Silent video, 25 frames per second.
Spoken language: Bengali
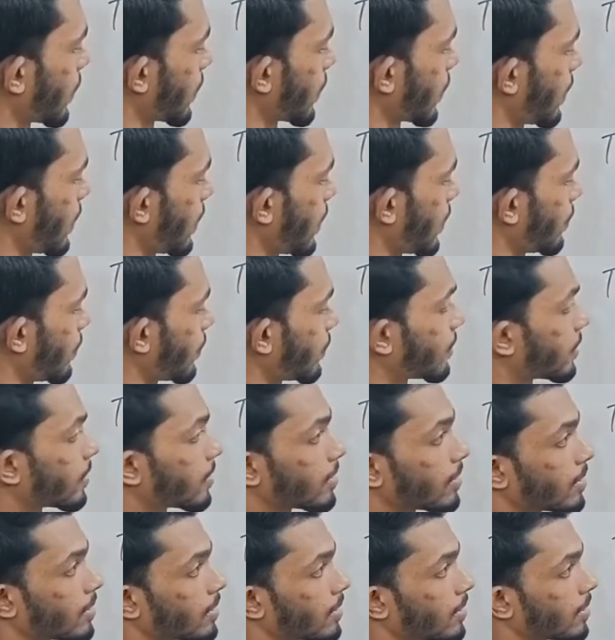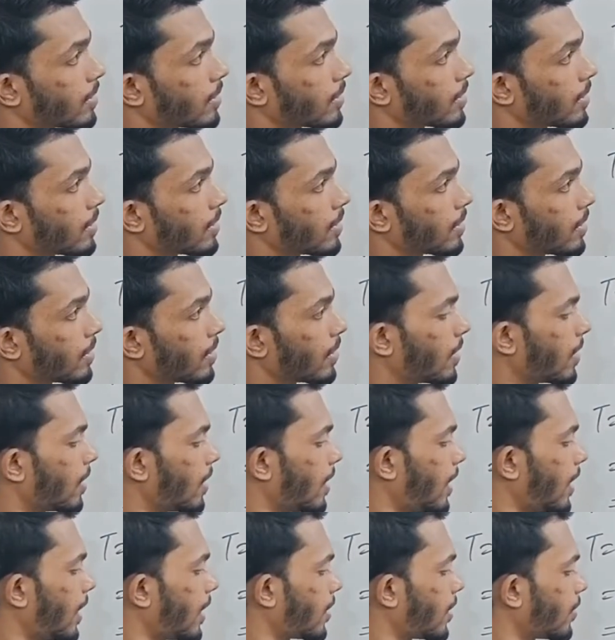নাকি আরও
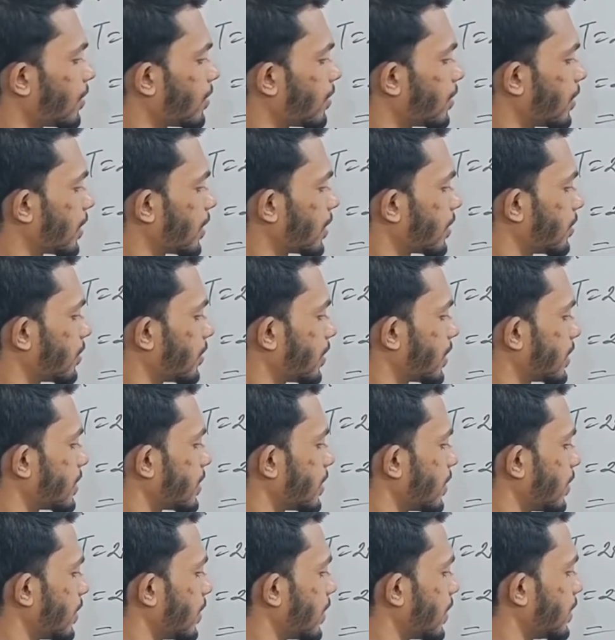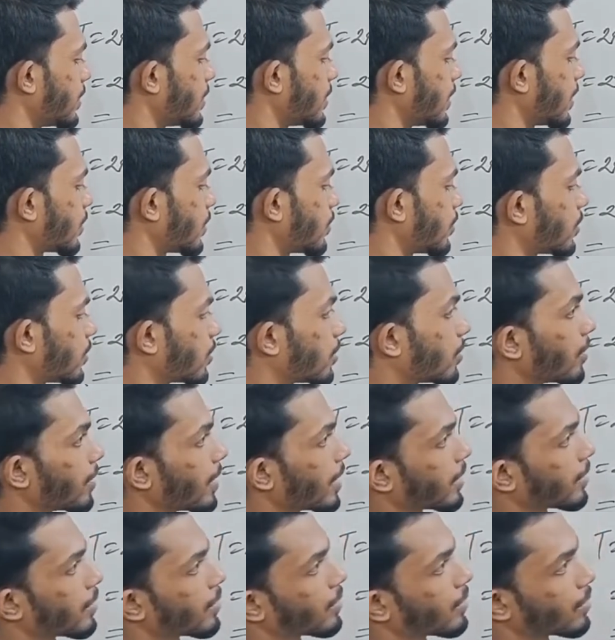আরও একটু বেশি এই যে এতটুকু
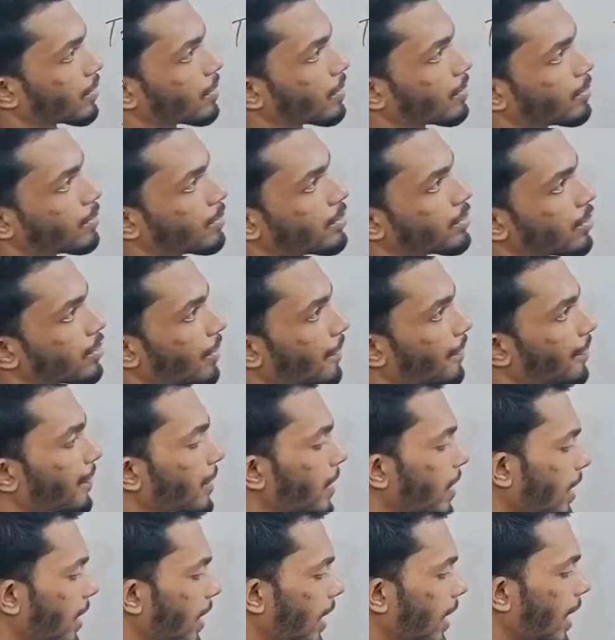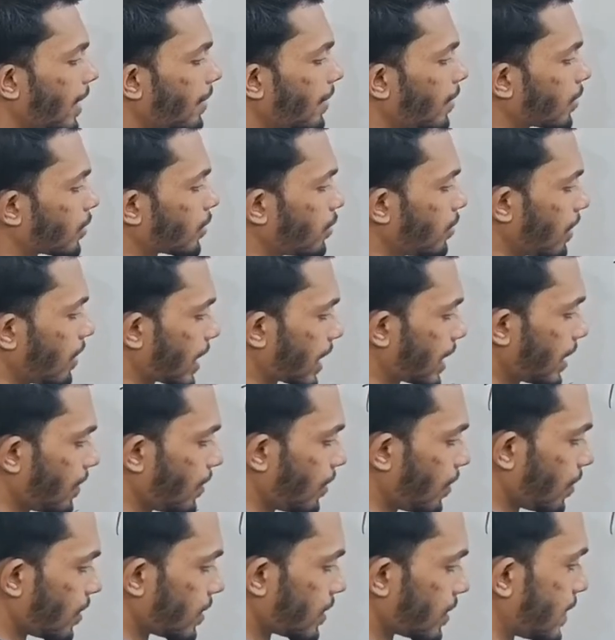এতটুকু বুঝছো এবং তোমাকে
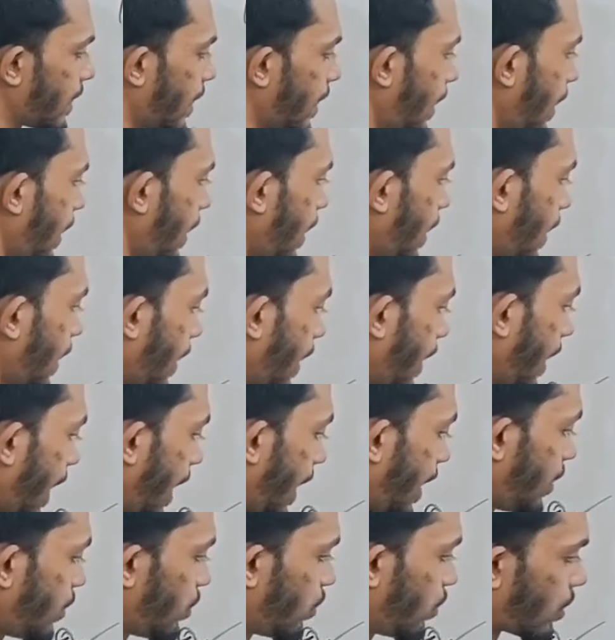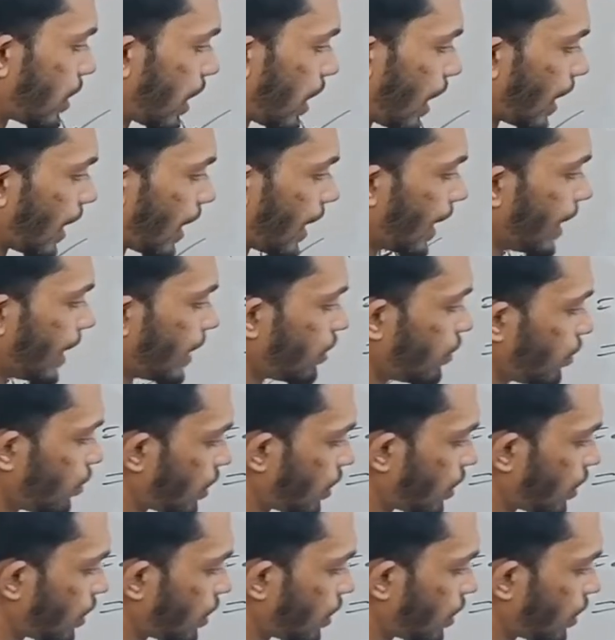বলছে এই টোটাল এই